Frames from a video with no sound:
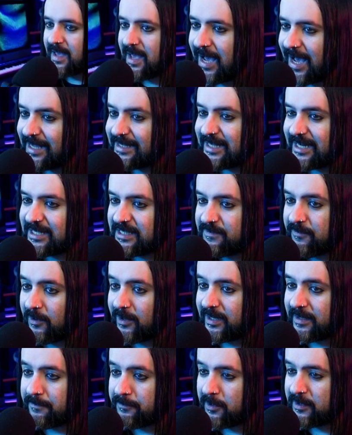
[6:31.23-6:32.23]
Atlas
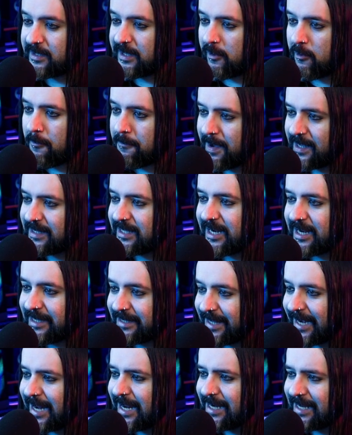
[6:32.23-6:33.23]
Fallen pronti a combattere il
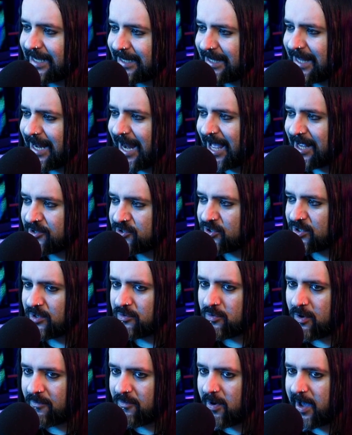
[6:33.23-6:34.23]
trailer di lancio del
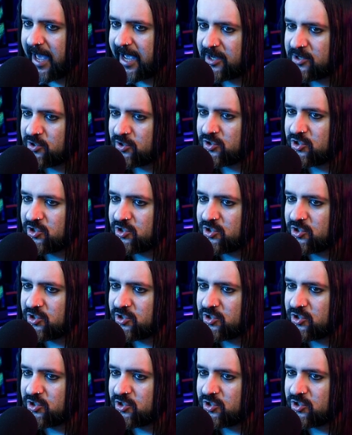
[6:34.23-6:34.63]
nuovo action